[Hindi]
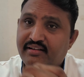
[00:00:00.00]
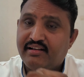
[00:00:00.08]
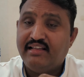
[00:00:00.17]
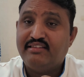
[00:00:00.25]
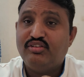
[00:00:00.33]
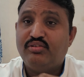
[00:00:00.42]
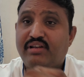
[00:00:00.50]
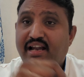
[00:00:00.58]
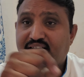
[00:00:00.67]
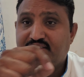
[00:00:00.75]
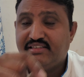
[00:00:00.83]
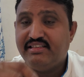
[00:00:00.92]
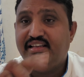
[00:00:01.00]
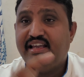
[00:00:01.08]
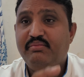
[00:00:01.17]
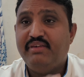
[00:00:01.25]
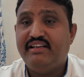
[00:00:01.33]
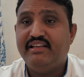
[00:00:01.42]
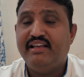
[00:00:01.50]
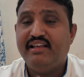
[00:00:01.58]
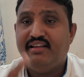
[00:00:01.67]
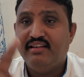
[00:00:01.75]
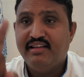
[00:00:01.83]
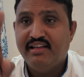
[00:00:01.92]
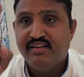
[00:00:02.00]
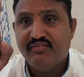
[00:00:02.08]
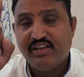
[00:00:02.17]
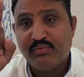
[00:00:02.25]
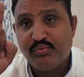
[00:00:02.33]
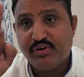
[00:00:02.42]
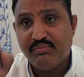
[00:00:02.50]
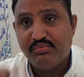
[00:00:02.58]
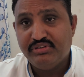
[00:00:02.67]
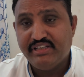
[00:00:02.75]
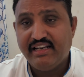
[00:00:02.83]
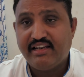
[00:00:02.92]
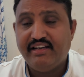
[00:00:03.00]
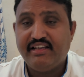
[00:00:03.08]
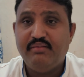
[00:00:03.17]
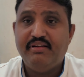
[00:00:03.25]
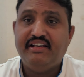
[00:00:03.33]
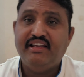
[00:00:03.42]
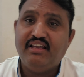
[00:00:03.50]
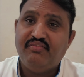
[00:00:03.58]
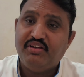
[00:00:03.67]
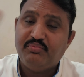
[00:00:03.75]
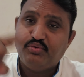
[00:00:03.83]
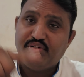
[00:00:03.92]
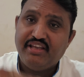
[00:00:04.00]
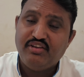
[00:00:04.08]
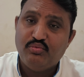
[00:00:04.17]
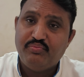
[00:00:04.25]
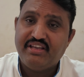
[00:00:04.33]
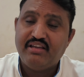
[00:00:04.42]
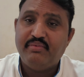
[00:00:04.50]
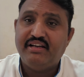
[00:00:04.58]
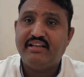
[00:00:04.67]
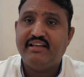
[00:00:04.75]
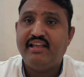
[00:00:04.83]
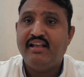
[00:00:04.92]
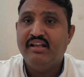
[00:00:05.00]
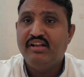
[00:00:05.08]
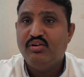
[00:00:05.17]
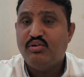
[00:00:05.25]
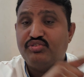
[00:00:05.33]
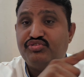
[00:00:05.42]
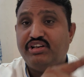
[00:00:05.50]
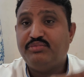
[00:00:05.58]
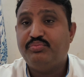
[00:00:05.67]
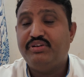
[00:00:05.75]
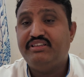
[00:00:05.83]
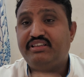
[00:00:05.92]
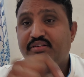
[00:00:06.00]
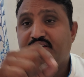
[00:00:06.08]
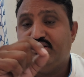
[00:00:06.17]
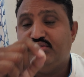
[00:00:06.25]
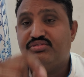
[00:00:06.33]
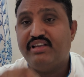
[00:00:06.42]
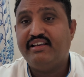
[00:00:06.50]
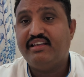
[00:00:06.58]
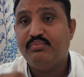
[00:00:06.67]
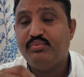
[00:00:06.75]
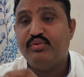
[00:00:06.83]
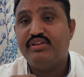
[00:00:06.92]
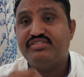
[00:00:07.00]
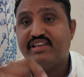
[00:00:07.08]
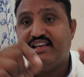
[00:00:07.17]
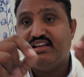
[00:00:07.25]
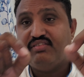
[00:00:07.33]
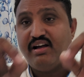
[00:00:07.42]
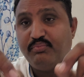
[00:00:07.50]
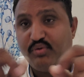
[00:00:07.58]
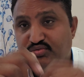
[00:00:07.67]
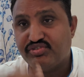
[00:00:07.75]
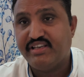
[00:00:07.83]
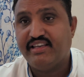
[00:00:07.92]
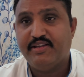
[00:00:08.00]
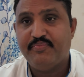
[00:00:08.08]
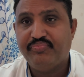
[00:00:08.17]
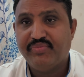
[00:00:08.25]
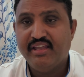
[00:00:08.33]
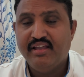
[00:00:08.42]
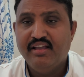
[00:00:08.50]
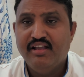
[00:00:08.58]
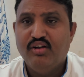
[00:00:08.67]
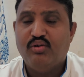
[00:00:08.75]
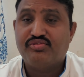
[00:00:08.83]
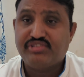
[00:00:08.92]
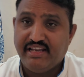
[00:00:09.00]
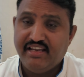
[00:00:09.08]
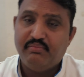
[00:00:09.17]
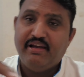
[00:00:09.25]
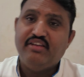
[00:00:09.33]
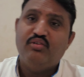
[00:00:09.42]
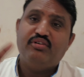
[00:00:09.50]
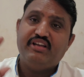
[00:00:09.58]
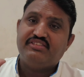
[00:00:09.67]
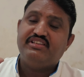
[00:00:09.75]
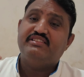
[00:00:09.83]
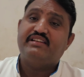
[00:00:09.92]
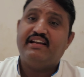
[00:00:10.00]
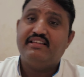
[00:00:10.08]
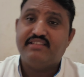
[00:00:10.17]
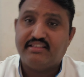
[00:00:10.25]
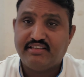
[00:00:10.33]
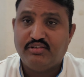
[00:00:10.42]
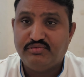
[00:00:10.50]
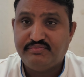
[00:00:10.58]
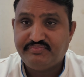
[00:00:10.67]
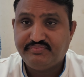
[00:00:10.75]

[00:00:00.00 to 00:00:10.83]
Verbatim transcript: कल तो राठ तहसील के ही बैठे हैं फिर पूरे बुंदेलखंड के बैठेंगे फिर पूरे यूपी के बैठेंगे और जटप्रीत हिंदुस्तान के पूरे सैनिक वहां पहुंचेंगे और सैनिक भाइयों को एक चीज कहना चाहता हूं